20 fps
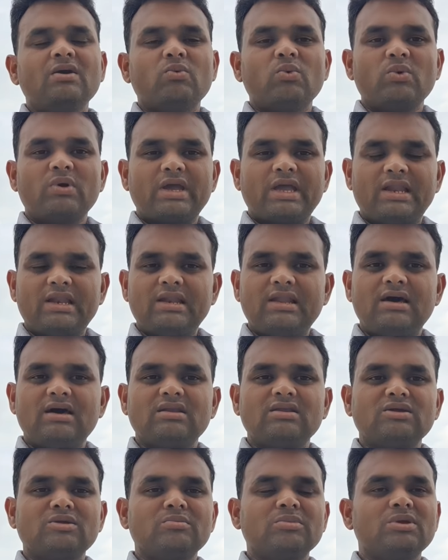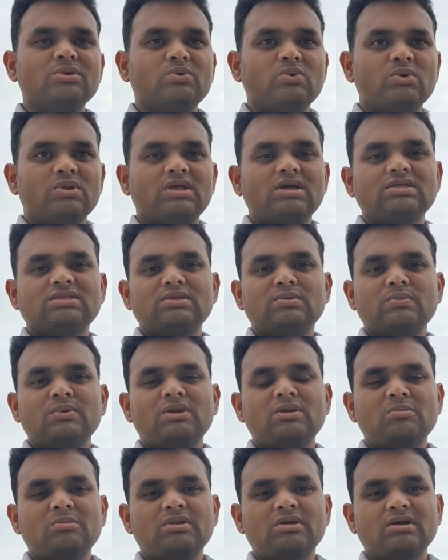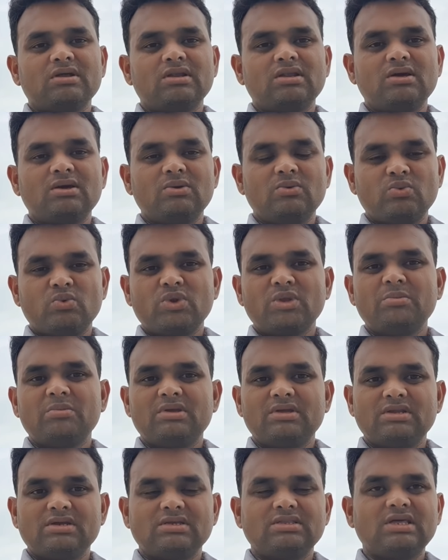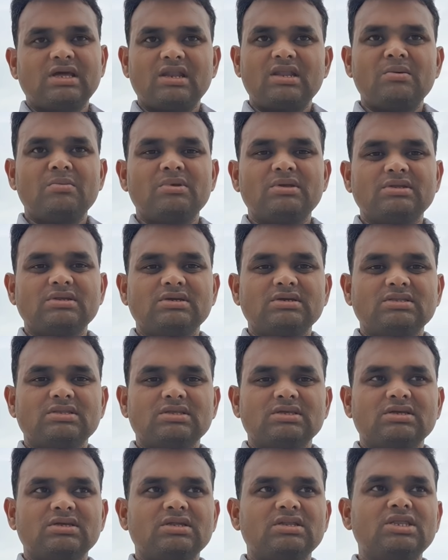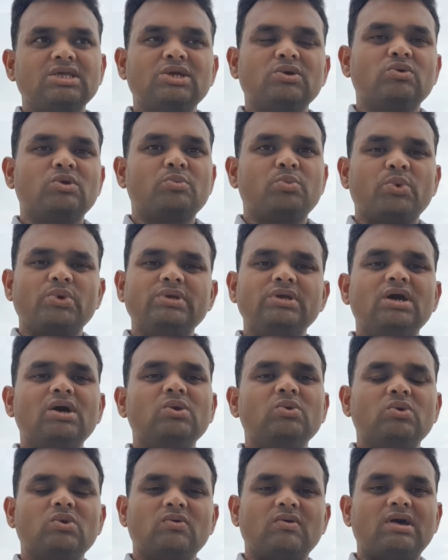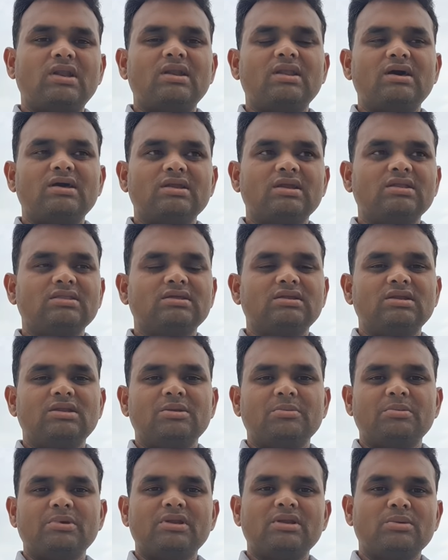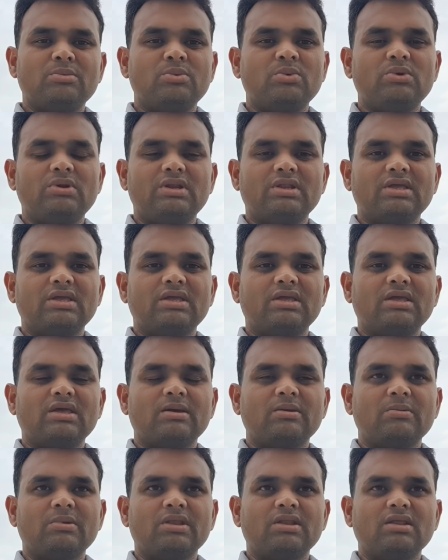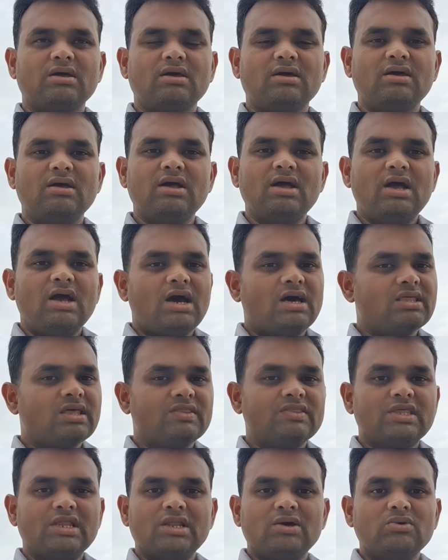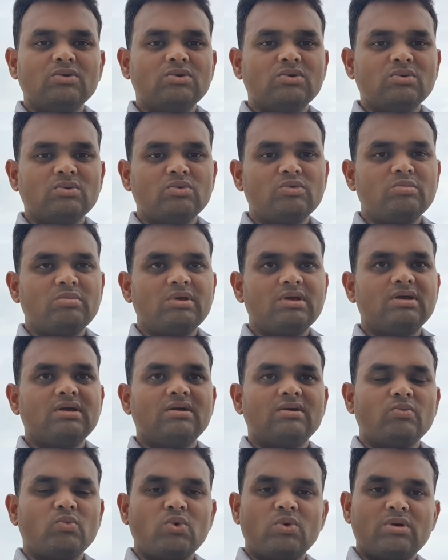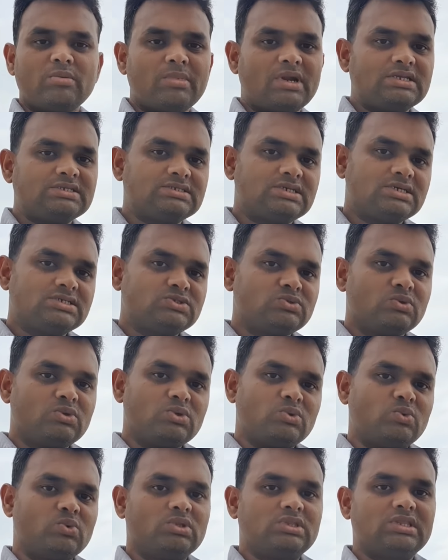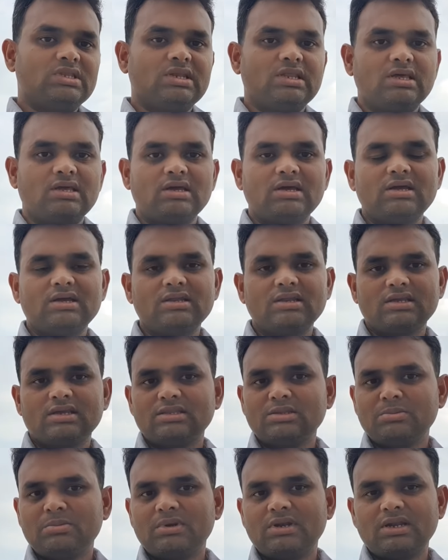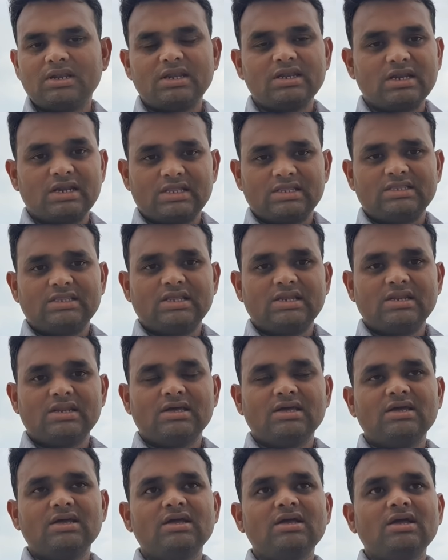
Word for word: உங்கள் எல்லாருக்குமே கொரியா தமிழ் நண்பர்களில் உரிமை இருக்குது எல்லாமே இருக்குது நீங்கள் ஒரு பொய்யான ஒரு வரலாறு எழுதுன்ற பேரில் போட்டிருக்கீங்க அப்படின்னா அது எந்தளவுக்கு உண்மையாக உங்கள் மனசாட்சி உங்களுக்கு உறுத்தலையா இல்லை இது பண்ணலையான்னு எனக்கு தெரில